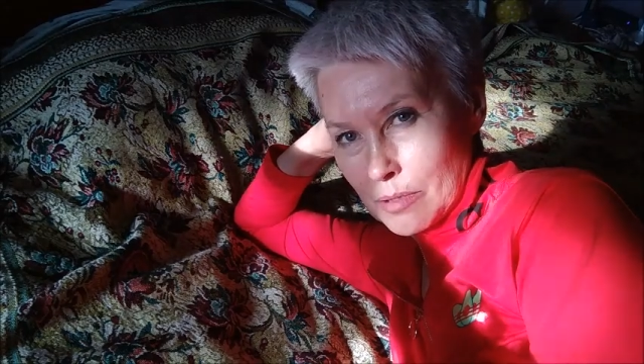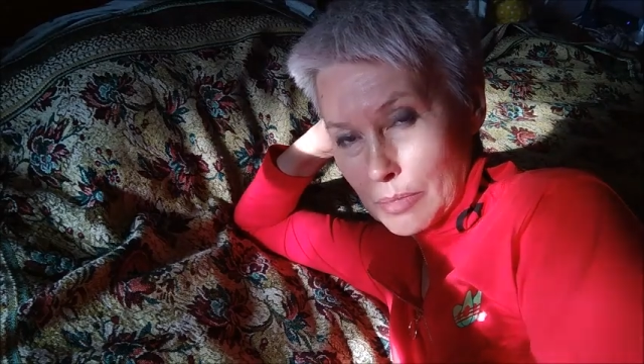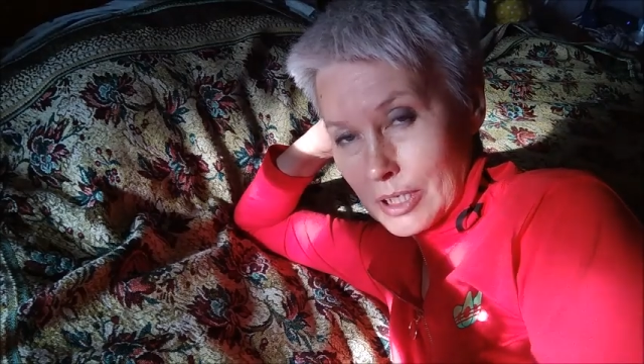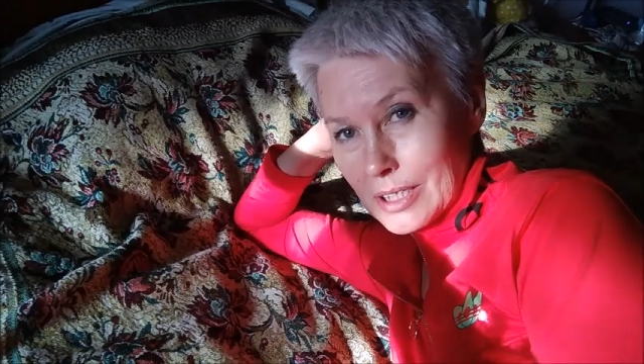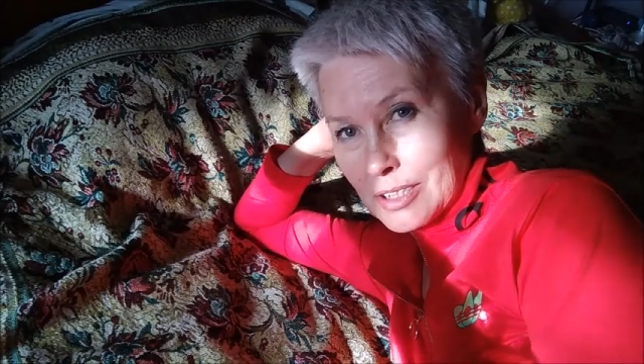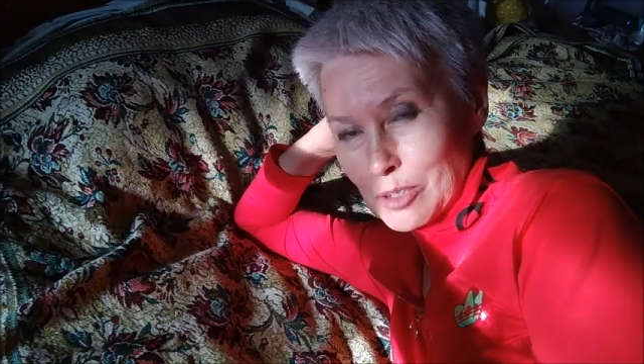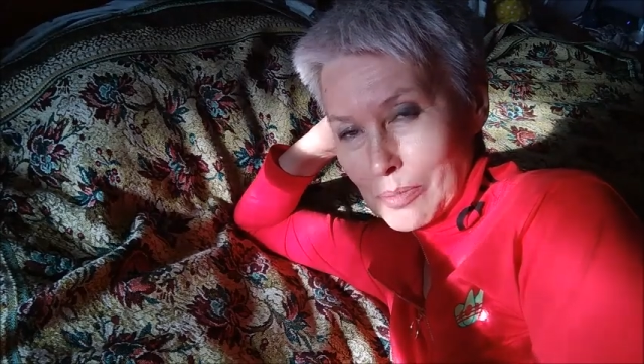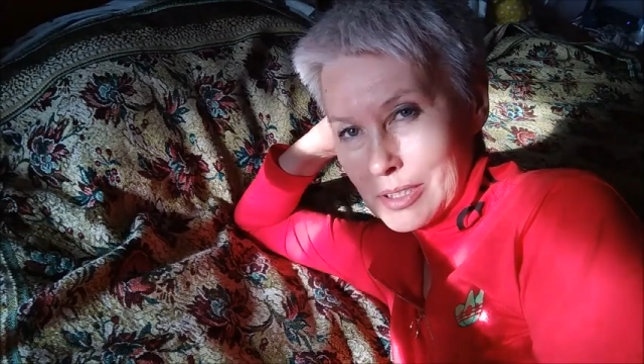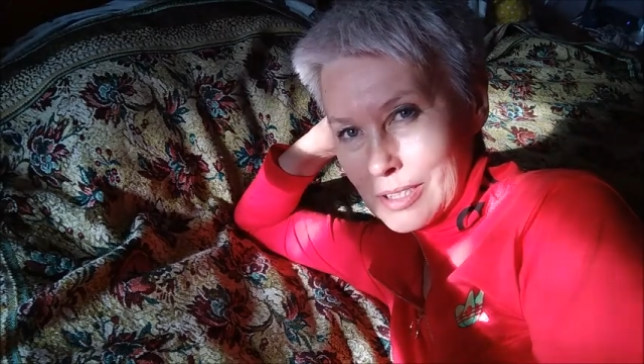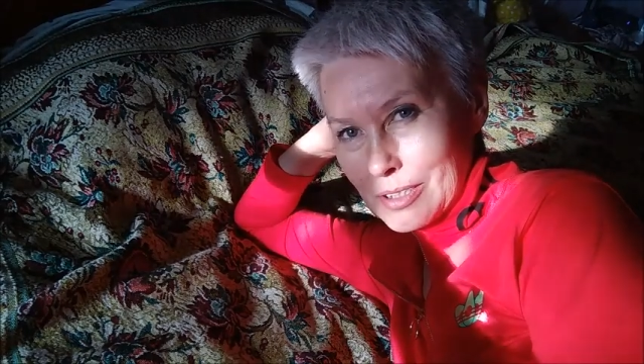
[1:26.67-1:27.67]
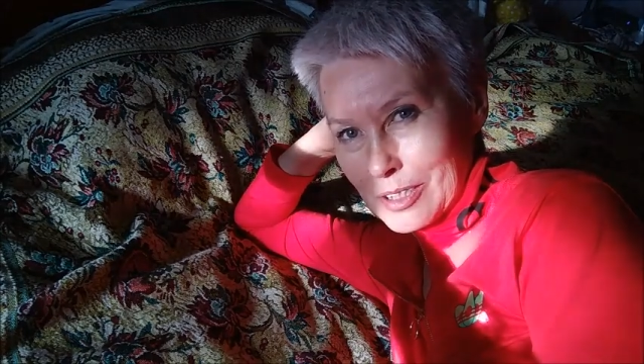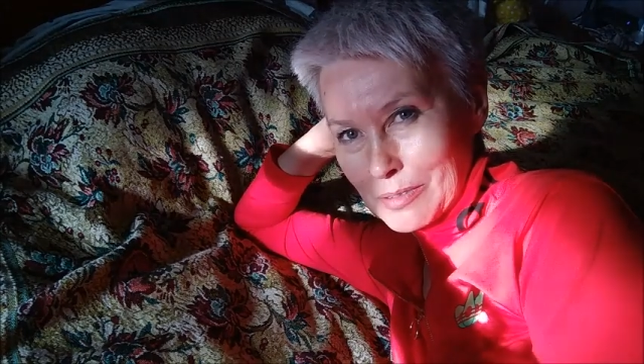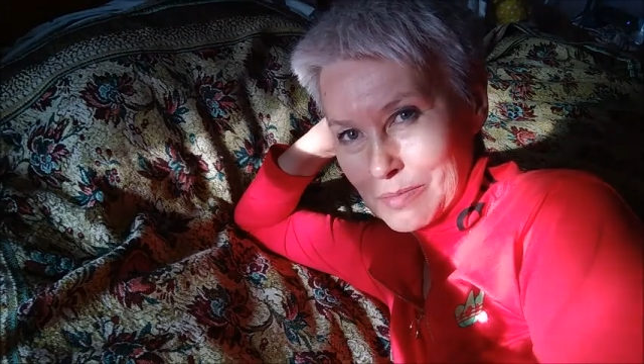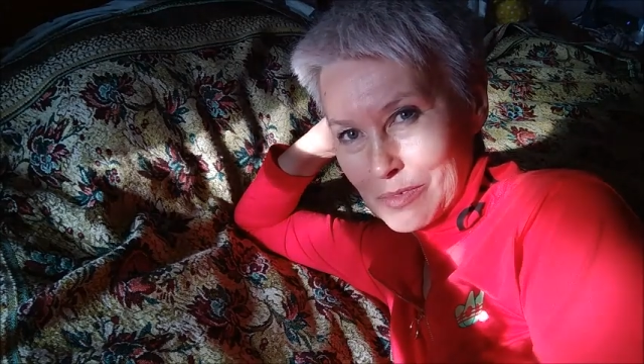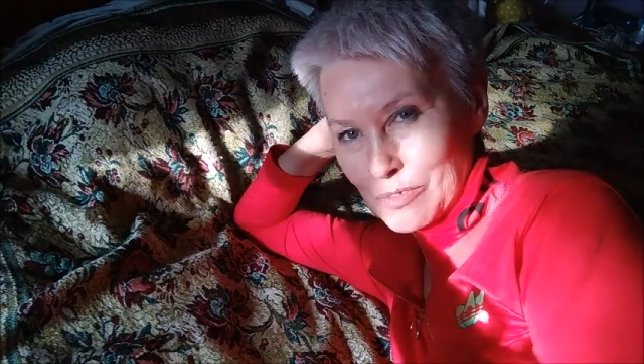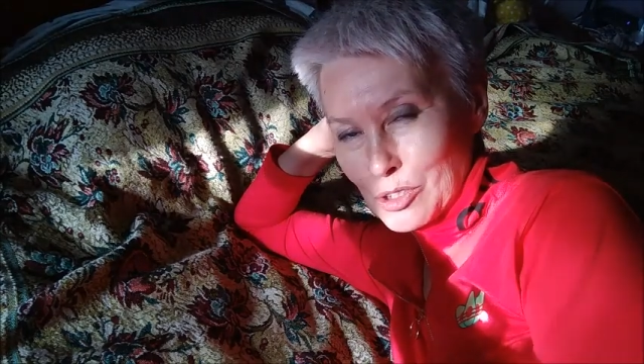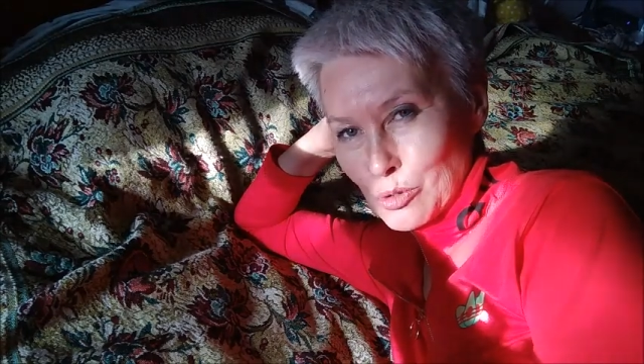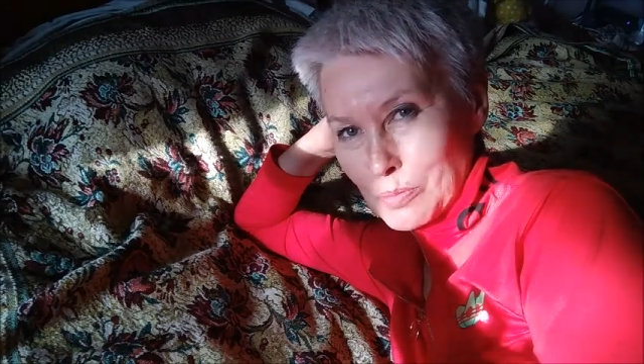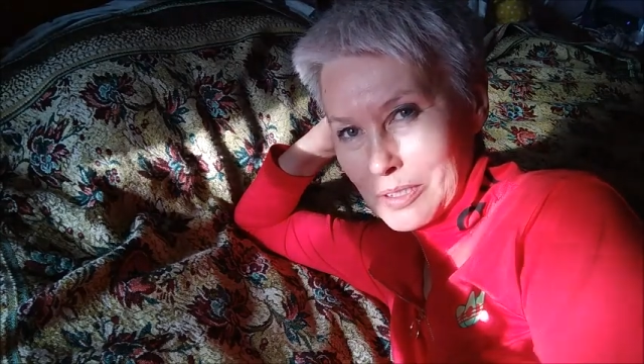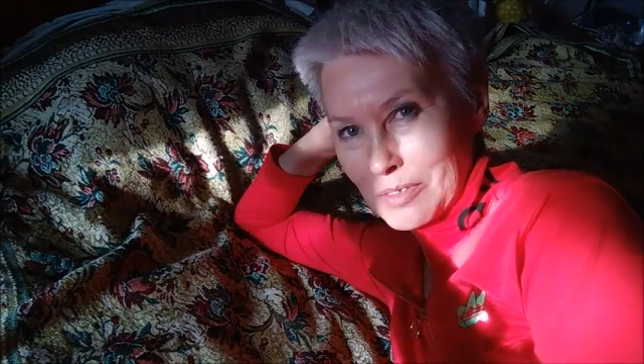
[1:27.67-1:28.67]
Переходите по ссылке
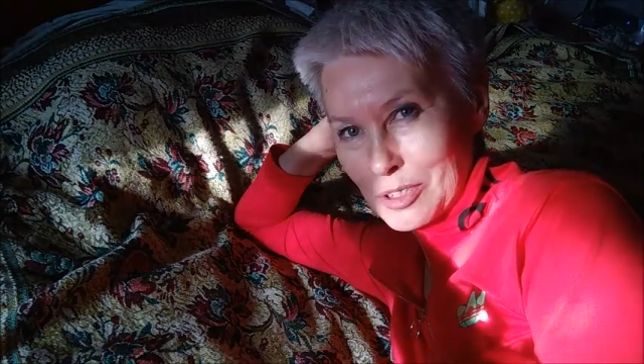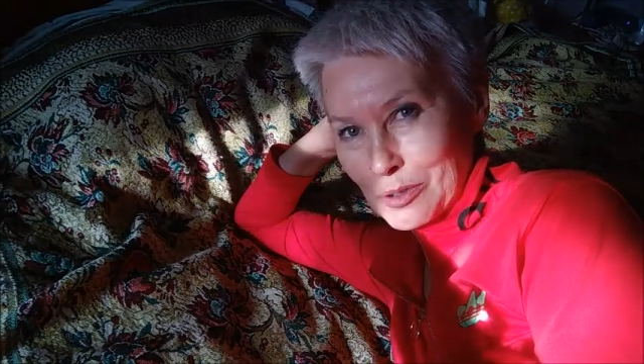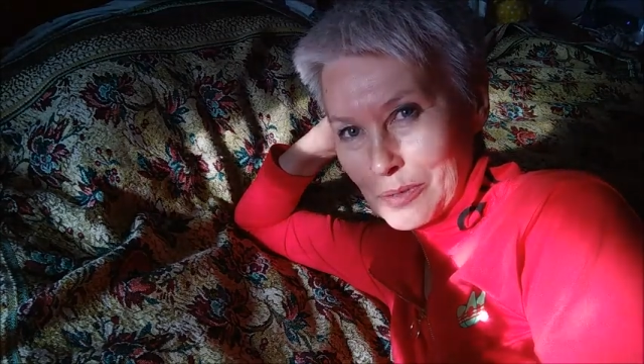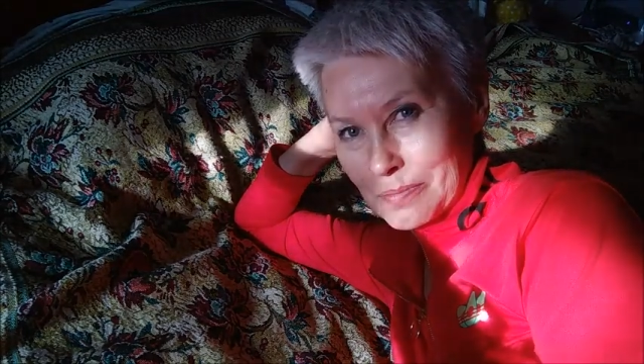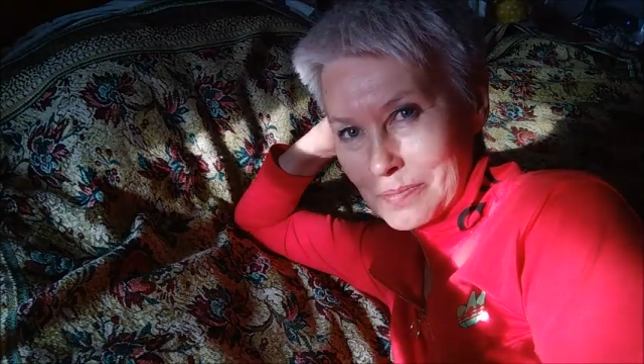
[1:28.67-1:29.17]
внизу под видео